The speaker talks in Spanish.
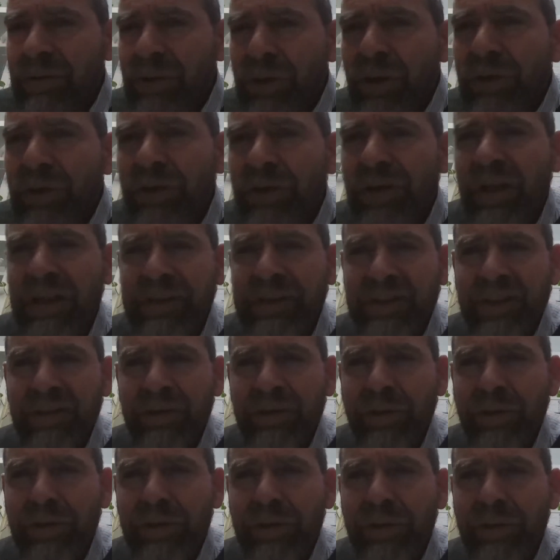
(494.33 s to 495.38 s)
Yo soy el
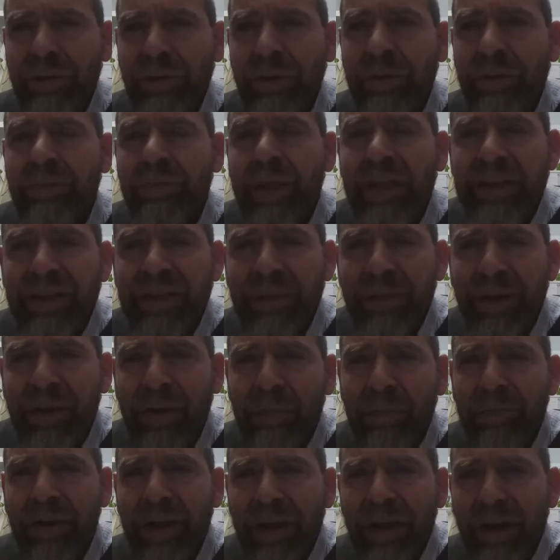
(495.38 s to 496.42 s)
centro de todo. Si me
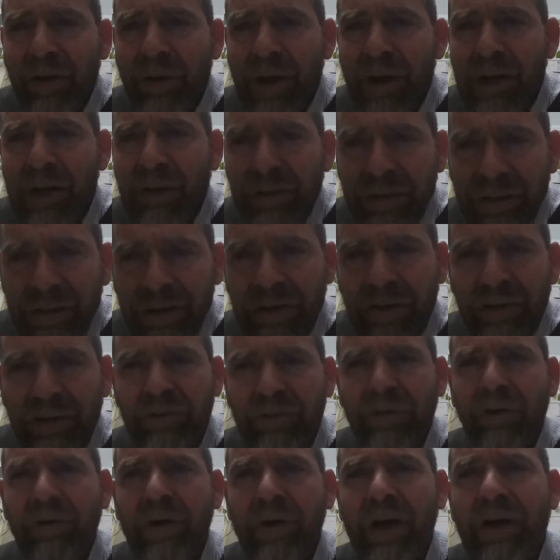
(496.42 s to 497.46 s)
conviene lo hago, si no,
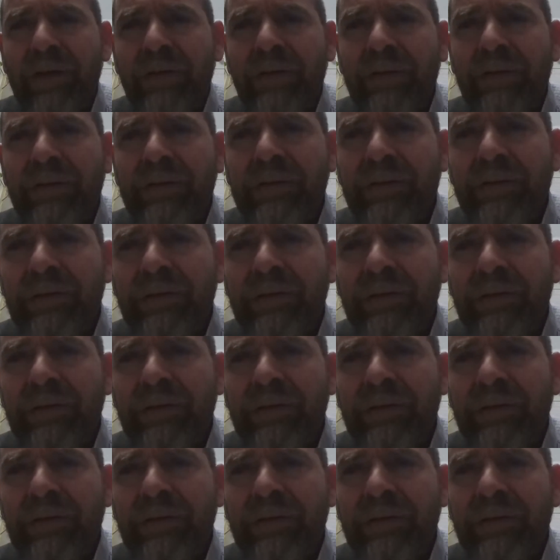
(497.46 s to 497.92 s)
no lo hago